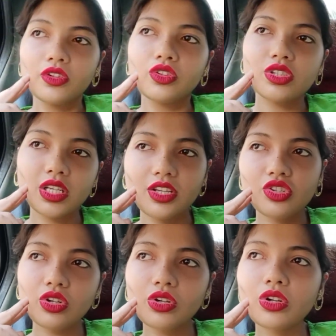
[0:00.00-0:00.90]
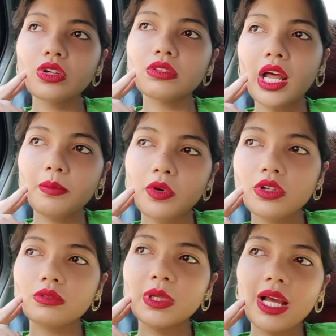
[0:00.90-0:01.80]
তো সেই জন্য তারপর
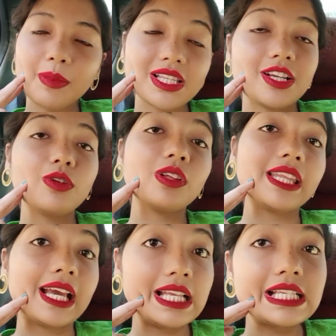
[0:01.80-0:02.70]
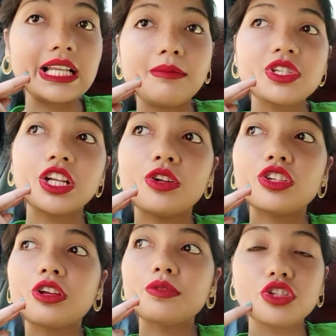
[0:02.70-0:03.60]
মানে আমরা যেগুলো দেখেছিলাম সেগুলো
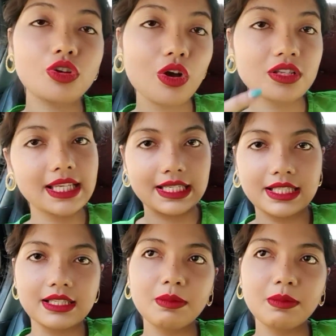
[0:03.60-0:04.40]
সব স্টক শেষ